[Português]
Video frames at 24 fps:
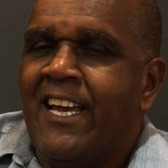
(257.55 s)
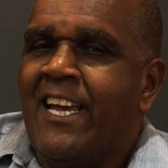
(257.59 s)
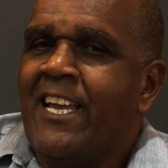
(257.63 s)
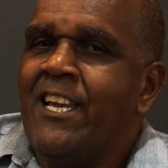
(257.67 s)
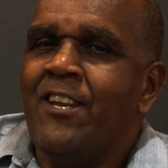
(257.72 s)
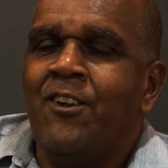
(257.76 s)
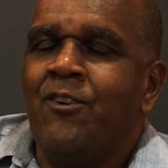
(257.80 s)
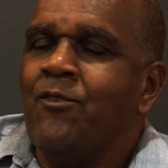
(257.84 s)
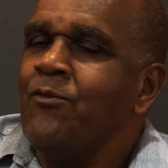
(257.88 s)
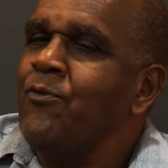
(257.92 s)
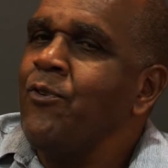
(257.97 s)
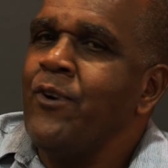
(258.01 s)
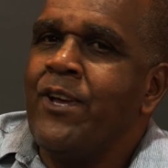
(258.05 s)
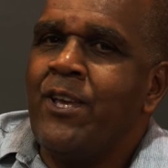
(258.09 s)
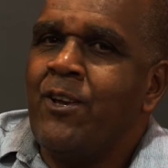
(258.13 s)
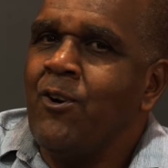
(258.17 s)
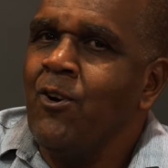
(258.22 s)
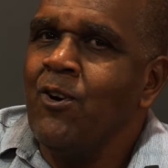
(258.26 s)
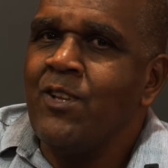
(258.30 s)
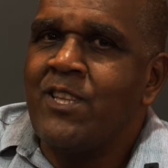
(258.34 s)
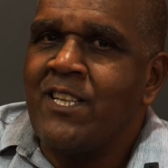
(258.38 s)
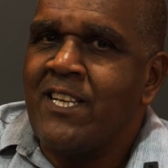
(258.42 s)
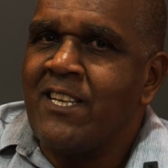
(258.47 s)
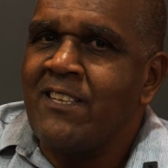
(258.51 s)
Ele não foi em
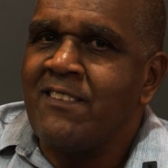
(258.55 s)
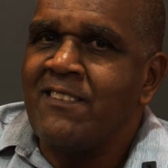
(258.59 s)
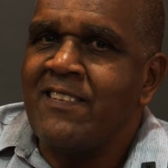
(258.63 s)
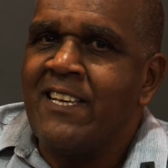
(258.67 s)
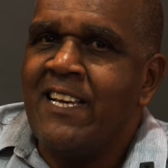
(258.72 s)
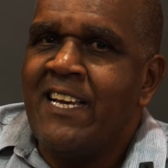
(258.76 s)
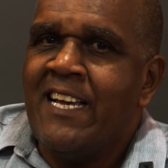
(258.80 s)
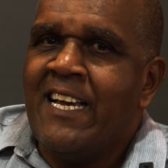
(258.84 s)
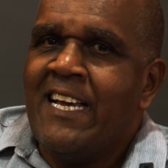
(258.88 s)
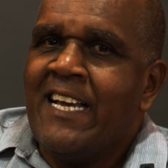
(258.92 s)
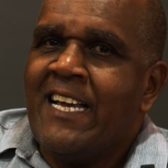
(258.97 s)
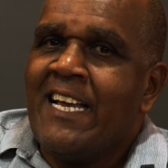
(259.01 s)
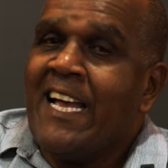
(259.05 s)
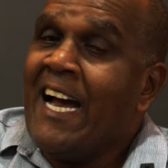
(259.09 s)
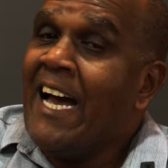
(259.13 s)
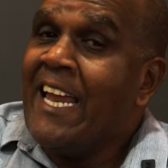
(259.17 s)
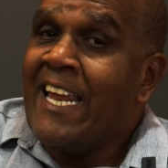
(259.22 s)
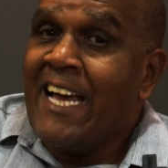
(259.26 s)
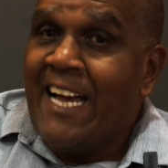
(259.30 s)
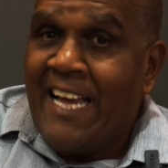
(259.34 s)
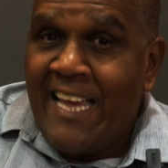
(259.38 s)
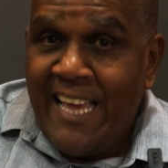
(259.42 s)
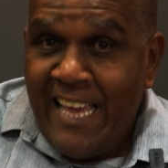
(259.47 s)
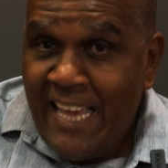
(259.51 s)
outras?
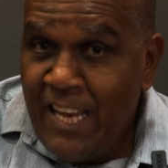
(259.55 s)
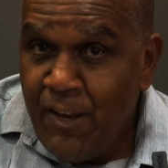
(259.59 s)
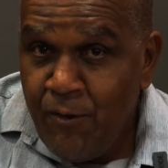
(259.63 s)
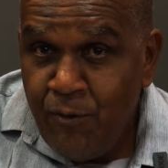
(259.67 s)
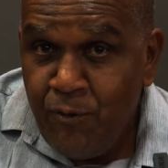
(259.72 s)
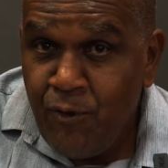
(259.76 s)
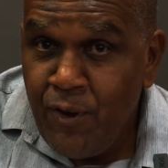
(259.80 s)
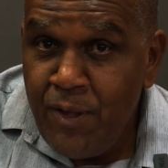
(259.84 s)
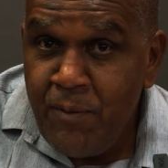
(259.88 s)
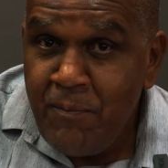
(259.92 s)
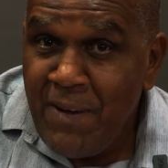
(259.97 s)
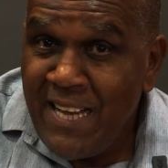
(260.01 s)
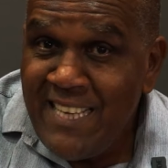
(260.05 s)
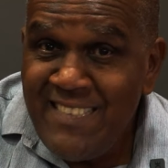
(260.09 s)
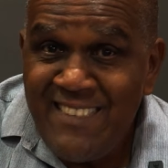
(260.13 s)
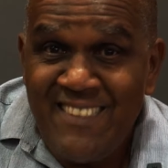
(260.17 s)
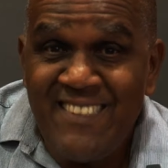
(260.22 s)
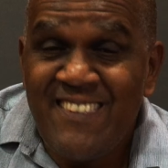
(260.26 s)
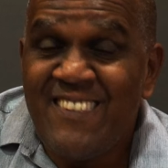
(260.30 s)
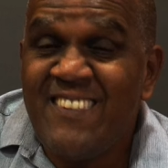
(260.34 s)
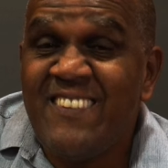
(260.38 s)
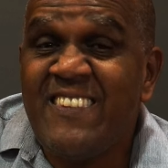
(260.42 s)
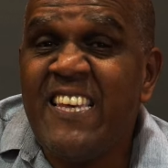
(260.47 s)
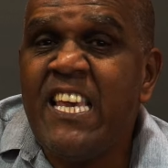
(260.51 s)
Cara, ele foi em mais
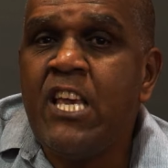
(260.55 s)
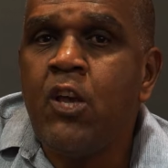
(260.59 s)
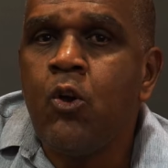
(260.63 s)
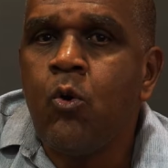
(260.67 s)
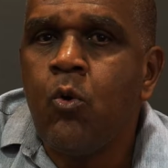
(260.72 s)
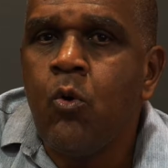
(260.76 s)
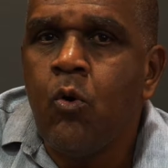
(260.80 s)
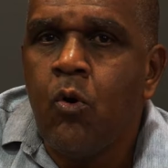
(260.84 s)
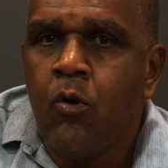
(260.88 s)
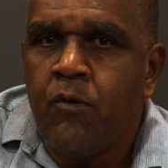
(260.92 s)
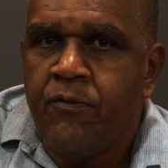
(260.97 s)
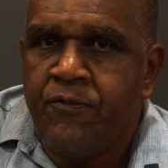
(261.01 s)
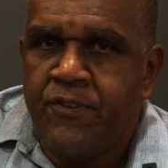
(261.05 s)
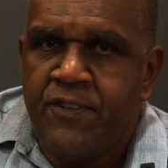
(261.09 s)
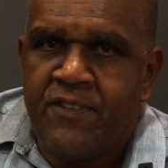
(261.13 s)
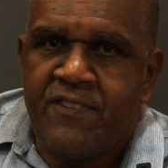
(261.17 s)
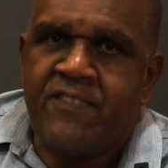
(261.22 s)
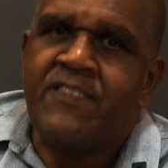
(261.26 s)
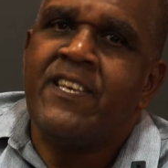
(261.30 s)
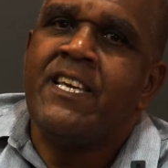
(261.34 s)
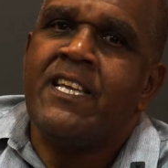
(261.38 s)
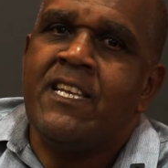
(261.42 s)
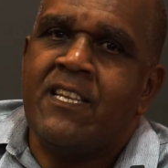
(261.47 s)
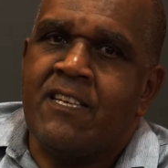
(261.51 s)
cinco
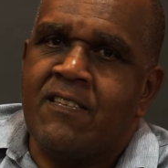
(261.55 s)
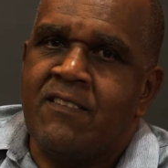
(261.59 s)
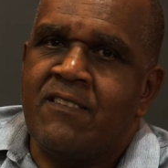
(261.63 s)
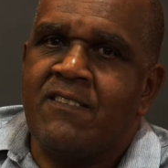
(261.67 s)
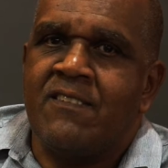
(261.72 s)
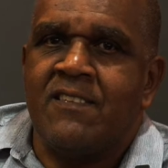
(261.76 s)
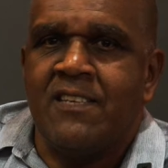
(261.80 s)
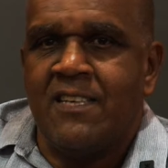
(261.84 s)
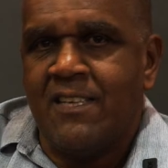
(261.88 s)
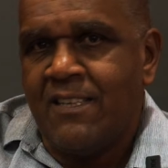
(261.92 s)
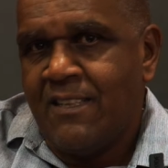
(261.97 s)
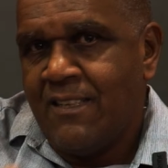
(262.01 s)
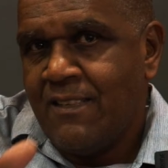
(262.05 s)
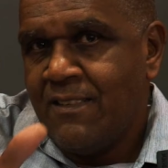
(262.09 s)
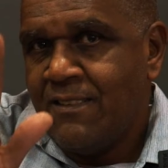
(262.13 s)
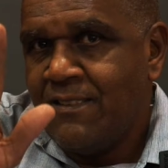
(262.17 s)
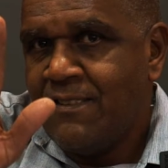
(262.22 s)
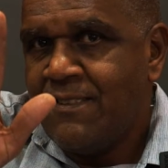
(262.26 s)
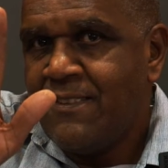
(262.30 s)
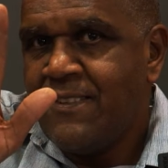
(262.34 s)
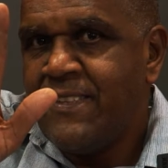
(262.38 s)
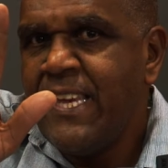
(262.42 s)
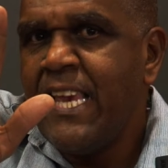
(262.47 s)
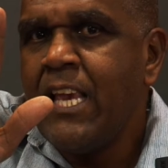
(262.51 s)
oficinas.
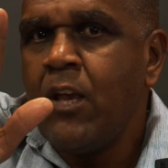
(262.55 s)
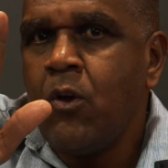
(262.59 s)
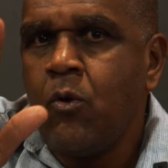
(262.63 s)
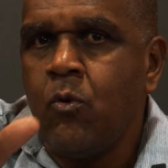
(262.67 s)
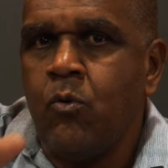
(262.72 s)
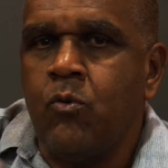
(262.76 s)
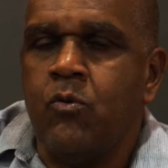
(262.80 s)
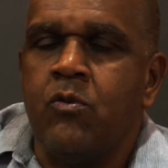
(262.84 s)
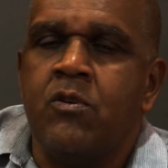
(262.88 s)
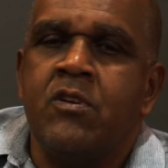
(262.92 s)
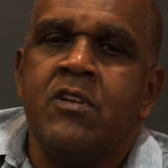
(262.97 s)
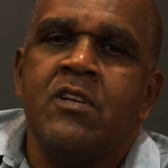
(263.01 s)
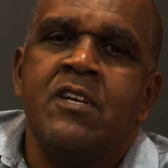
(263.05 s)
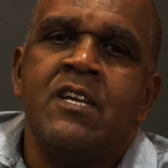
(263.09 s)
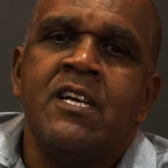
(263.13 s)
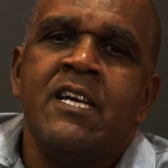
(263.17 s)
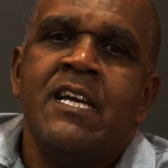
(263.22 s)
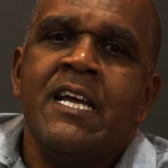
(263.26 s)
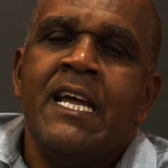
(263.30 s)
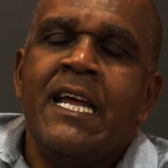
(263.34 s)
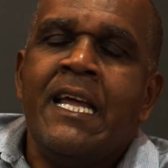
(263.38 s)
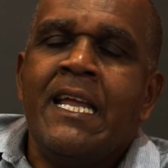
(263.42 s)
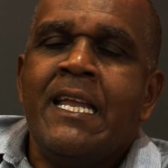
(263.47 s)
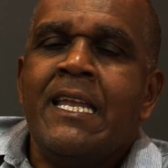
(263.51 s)
Cinco
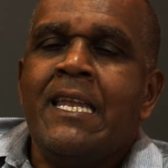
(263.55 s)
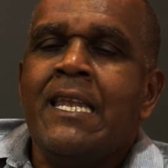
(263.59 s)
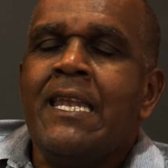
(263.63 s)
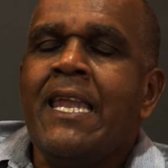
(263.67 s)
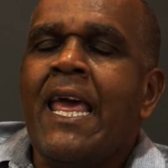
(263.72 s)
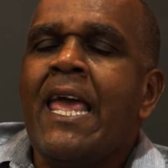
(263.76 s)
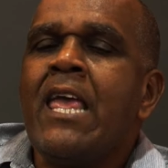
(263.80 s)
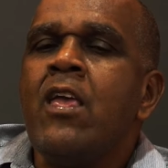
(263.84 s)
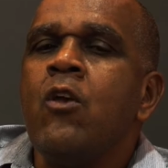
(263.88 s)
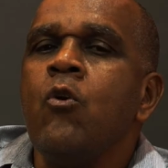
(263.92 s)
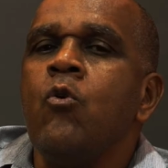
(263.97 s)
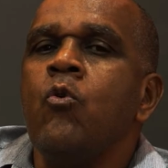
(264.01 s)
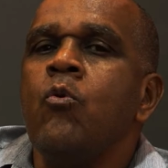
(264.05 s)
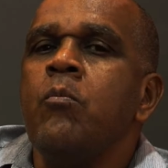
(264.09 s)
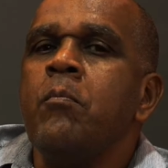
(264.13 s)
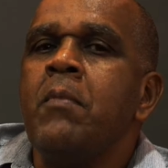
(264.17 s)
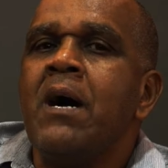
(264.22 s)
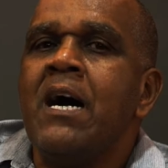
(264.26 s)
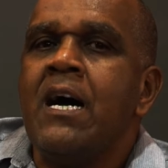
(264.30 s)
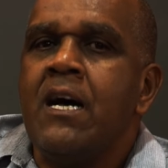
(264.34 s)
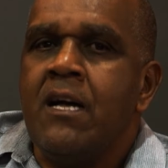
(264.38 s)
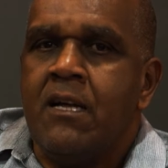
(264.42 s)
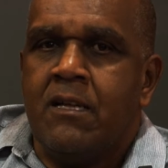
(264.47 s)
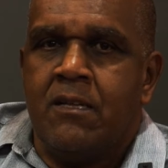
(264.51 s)

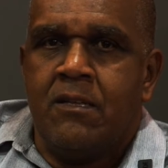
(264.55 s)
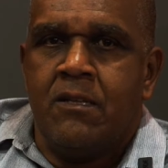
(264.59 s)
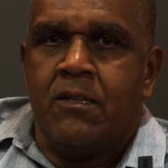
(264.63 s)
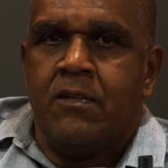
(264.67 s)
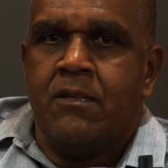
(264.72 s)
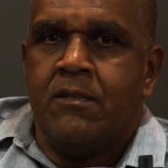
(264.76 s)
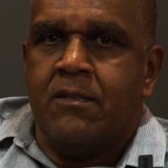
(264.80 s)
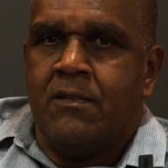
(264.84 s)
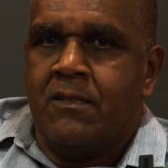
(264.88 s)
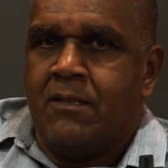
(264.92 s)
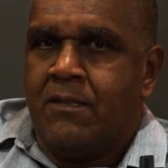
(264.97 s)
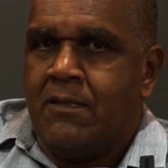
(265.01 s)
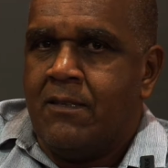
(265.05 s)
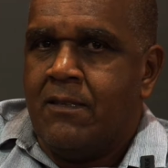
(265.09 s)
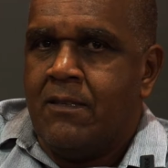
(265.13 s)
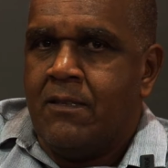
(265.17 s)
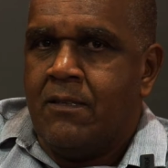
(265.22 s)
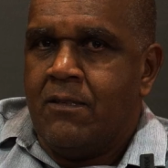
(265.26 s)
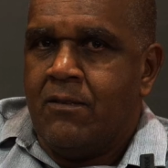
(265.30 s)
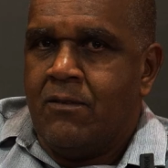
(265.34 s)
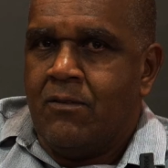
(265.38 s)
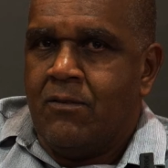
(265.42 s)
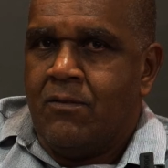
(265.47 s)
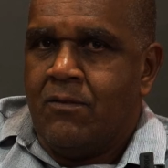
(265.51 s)
nenhuma,
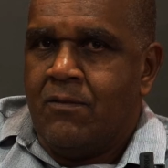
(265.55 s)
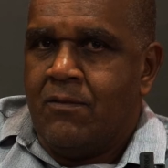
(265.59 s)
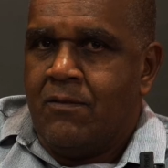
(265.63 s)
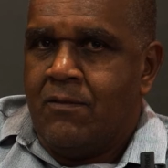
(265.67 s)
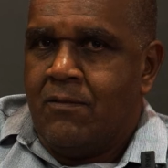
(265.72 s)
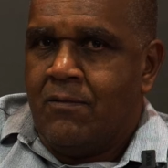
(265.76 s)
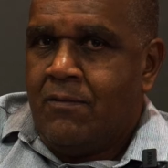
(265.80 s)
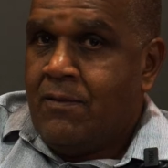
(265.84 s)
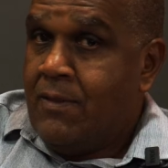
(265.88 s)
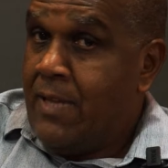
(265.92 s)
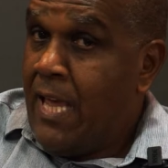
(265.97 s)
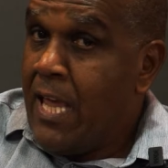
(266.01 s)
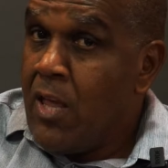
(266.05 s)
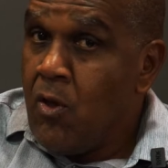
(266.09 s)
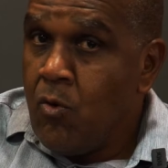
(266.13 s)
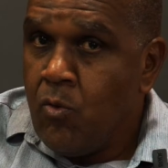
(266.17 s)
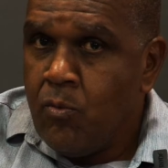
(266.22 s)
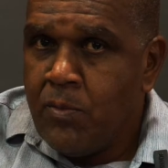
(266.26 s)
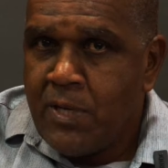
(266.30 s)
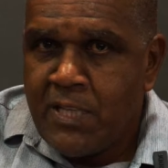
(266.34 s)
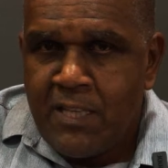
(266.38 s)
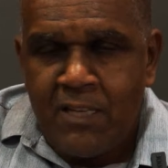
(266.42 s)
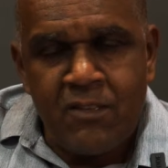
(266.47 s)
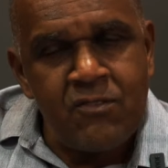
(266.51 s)

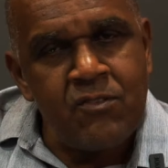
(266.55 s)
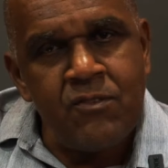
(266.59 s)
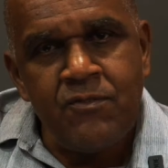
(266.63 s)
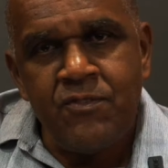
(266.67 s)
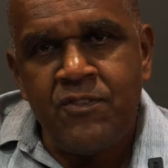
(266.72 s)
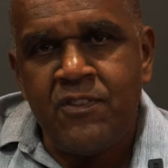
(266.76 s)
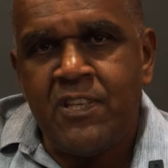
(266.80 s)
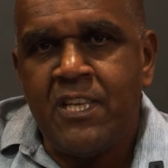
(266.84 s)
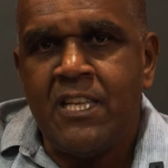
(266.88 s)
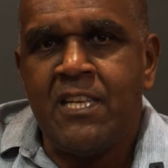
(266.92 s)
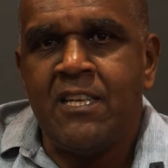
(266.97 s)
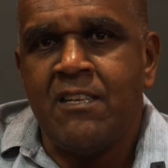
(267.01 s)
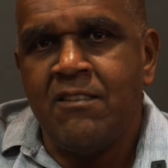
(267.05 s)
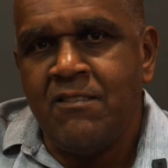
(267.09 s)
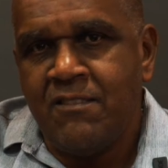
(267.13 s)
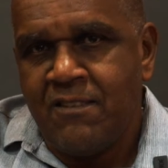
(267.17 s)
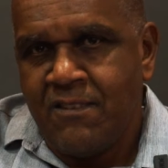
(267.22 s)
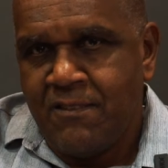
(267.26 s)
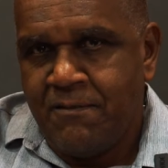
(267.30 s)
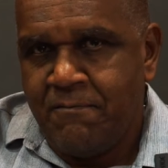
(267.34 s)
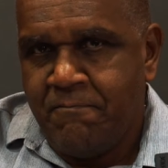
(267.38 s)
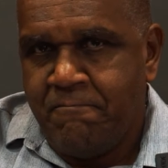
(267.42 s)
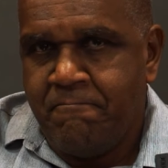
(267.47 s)
nenhuma das oficinas